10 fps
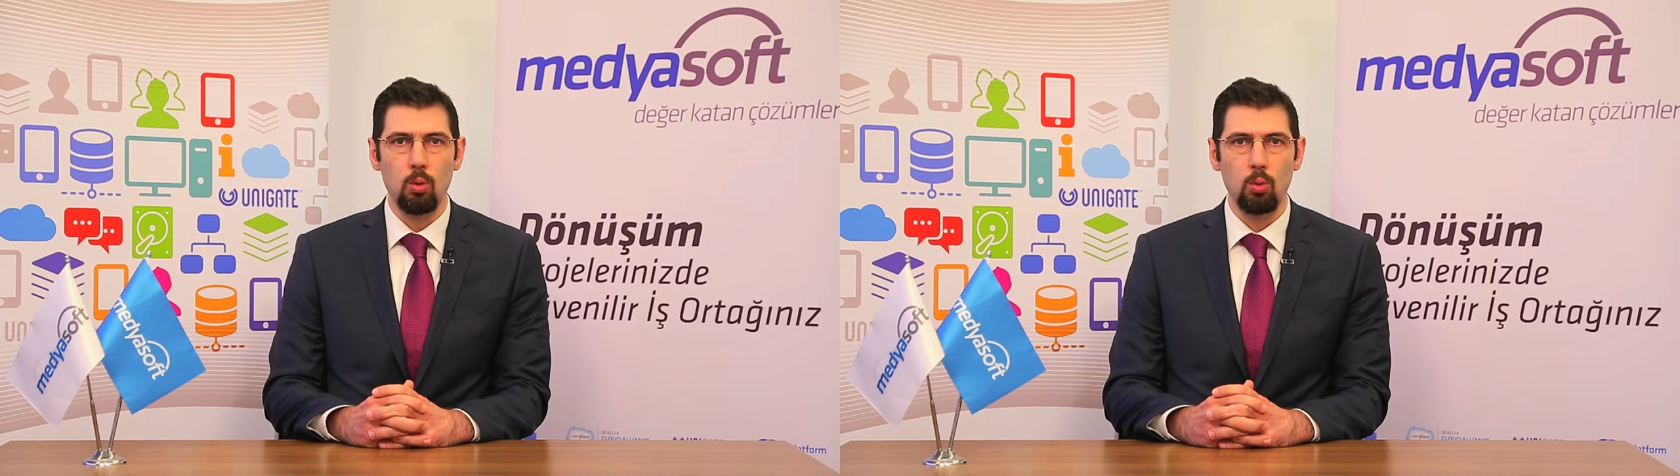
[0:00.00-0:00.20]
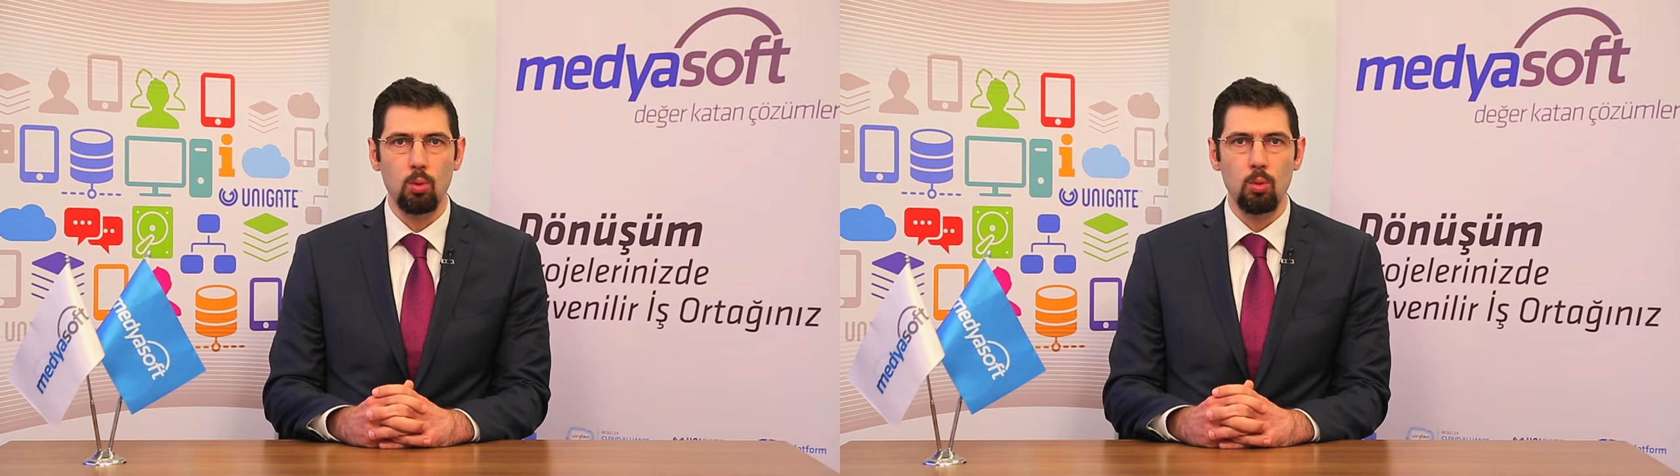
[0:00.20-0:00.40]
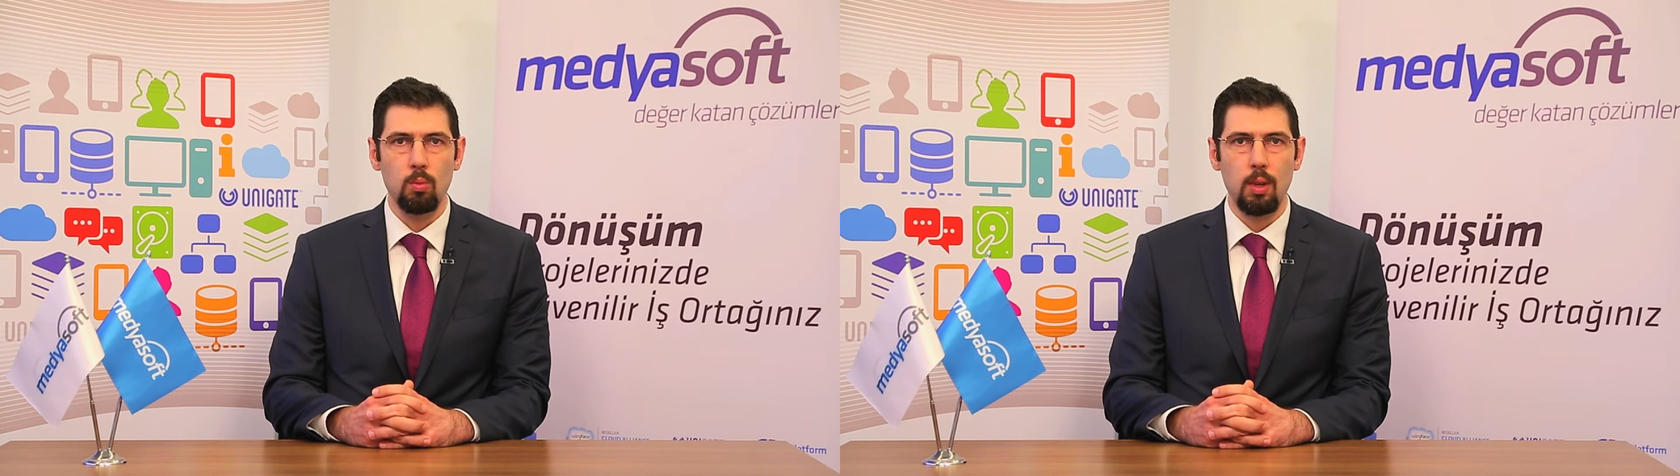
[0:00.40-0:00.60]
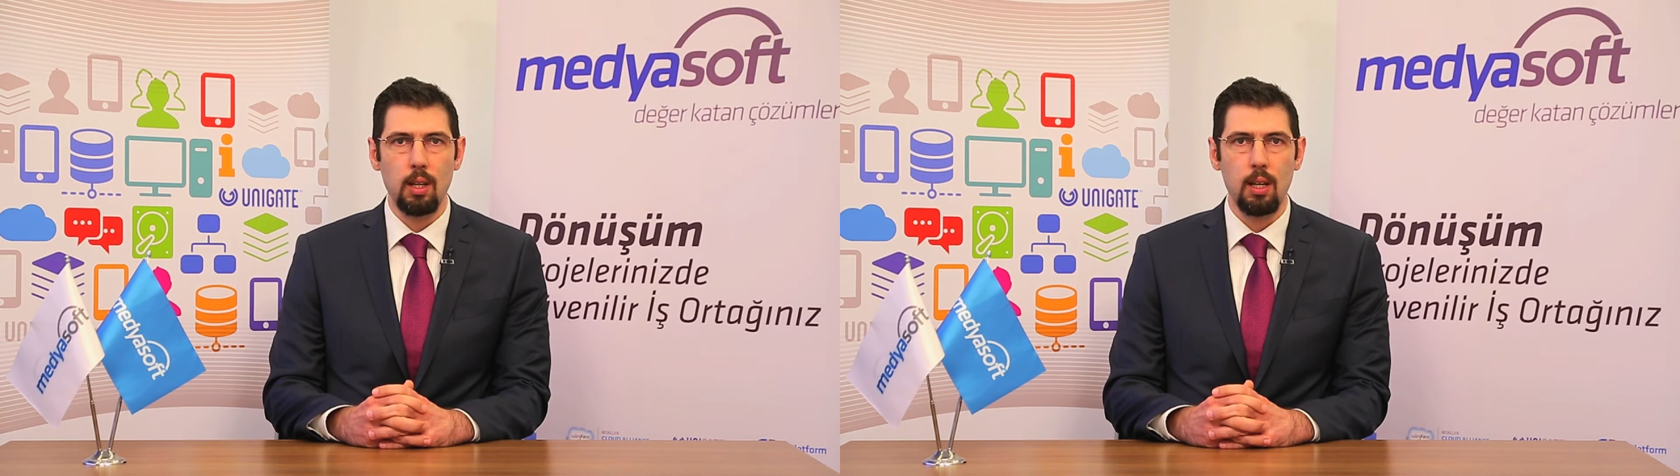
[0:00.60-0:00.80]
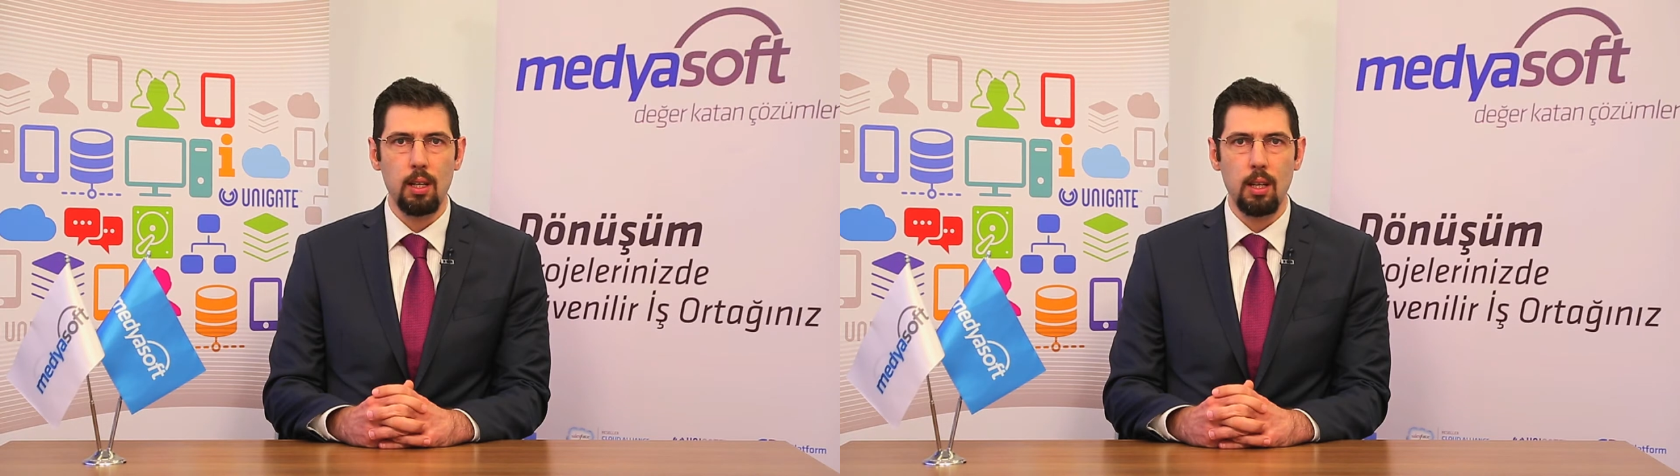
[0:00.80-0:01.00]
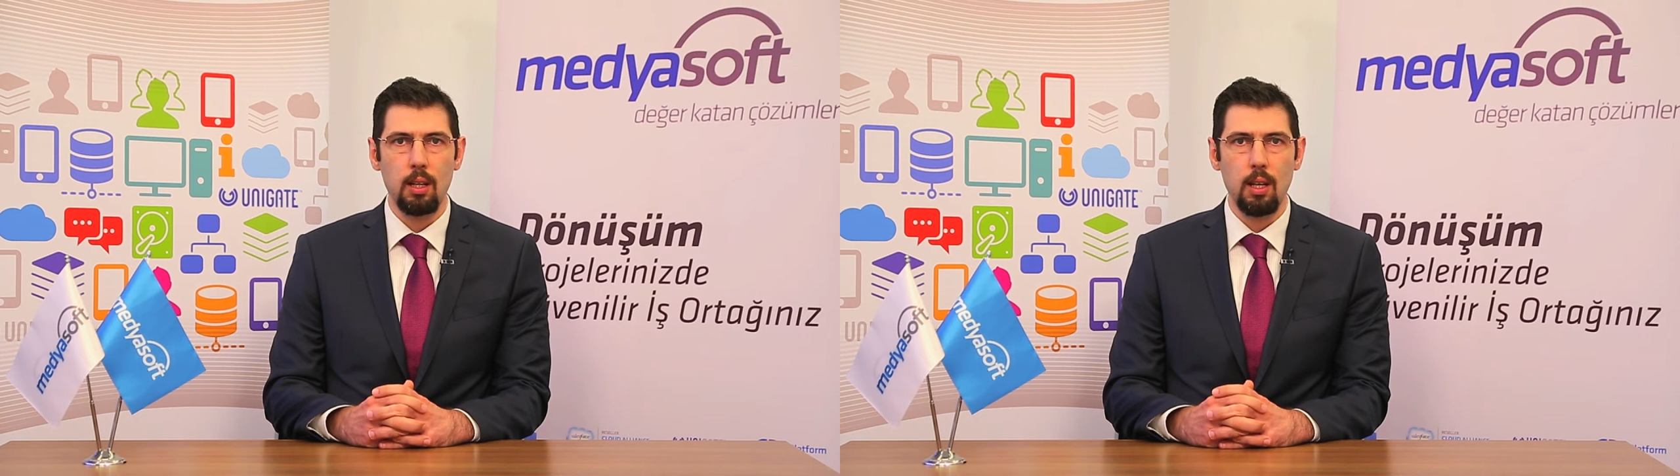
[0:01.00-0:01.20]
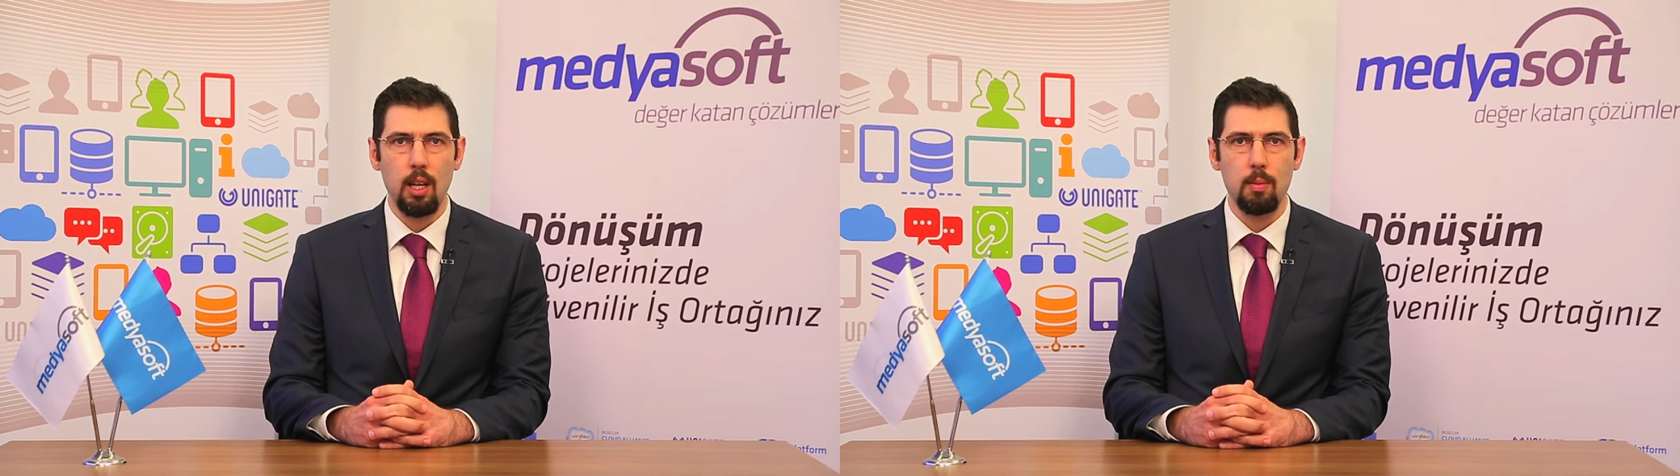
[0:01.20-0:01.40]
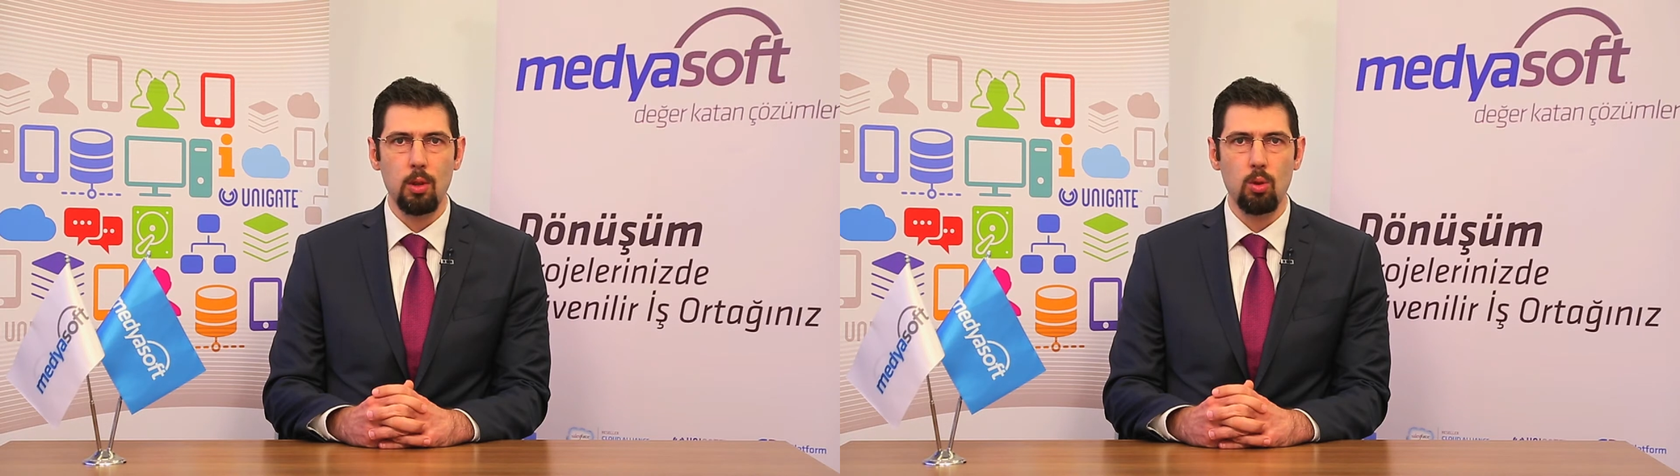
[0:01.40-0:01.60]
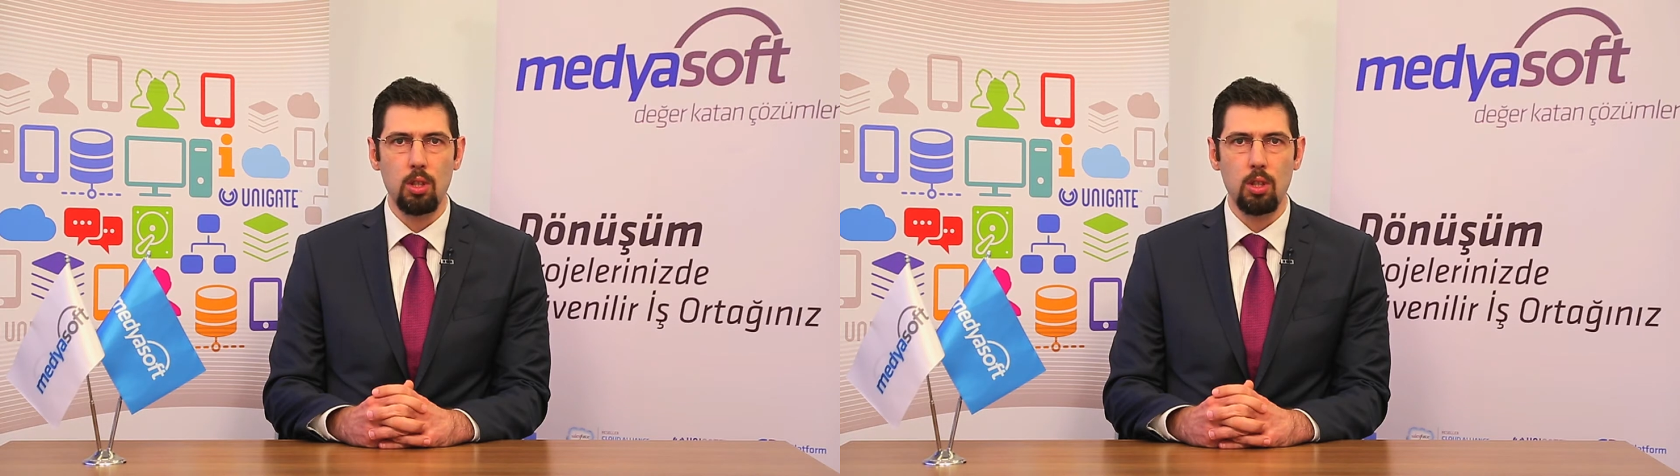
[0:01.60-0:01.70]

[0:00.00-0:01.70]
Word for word: un, makarna, ekmek